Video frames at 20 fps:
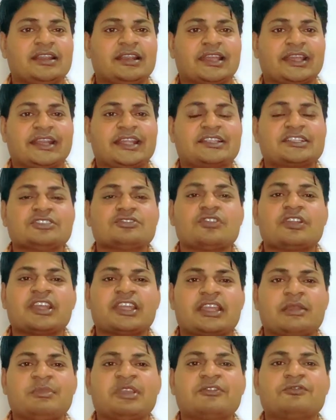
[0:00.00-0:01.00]
लेकिन एक चीज़ और
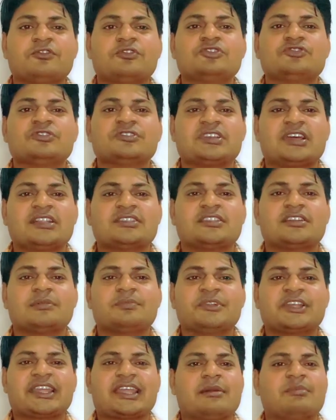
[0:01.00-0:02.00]
है गेमिंग फ़ोन जो ज़्यादातर
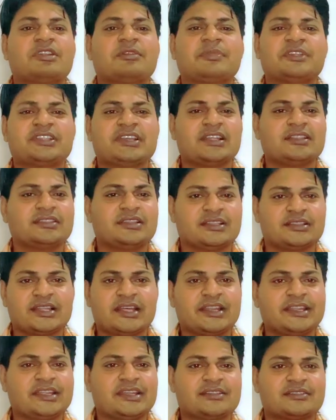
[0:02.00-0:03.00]
अपने कैमरे पर ध्यान
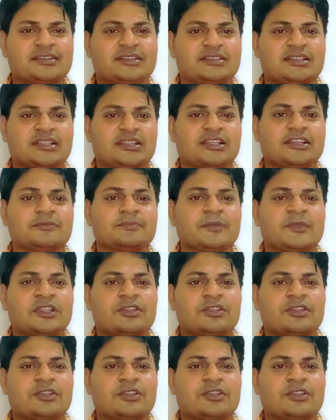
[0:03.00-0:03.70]
देता नहीं है इतना ज़्यादा